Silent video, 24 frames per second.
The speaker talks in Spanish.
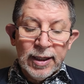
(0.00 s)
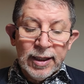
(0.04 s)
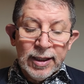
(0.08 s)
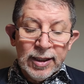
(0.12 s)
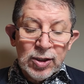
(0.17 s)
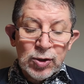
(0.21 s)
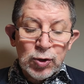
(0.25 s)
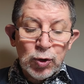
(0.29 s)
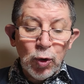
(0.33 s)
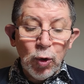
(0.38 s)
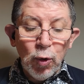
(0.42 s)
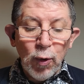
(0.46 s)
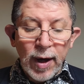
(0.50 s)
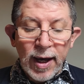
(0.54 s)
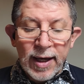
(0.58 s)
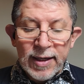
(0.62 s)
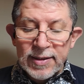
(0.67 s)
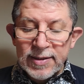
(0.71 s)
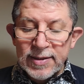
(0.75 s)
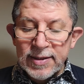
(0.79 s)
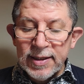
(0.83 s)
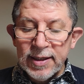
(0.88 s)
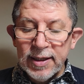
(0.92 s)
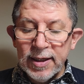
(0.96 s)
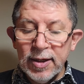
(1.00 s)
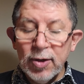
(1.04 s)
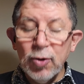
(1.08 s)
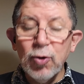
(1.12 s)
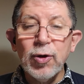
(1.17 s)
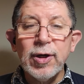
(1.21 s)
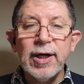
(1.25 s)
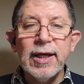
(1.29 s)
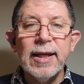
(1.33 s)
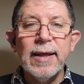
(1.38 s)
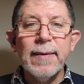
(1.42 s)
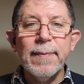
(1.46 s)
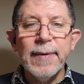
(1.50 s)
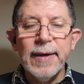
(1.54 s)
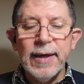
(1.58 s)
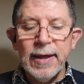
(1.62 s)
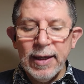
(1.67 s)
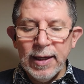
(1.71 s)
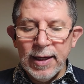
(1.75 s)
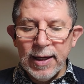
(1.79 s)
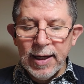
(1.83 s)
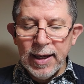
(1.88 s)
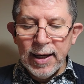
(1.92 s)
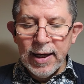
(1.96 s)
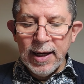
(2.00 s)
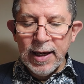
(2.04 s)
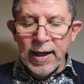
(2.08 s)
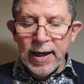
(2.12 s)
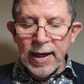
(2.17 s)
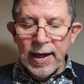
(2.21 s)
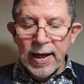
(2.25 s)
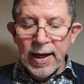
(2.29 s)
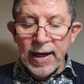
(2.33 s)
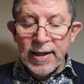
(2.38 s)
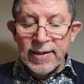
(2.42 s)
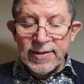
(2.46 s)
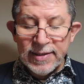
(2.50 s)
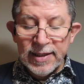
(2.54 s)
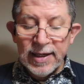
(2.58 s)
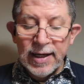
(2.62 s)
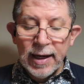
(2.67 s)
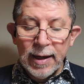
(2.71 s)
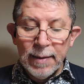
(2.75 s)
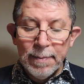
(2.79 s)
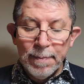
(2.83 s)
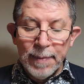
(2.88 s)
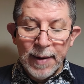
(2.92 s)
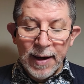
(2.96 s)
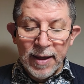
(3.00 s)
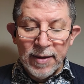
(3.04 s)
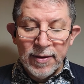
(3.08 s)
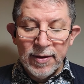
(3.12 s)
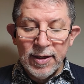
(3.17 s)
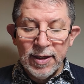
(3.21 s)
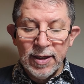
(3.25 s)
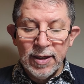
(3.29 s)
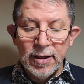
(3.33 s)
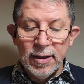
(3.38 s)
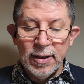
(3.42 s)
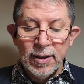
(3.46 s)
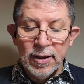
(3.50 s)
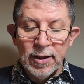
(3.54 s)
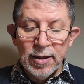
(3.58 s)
y solo hace lo que le ve hacer al Padre.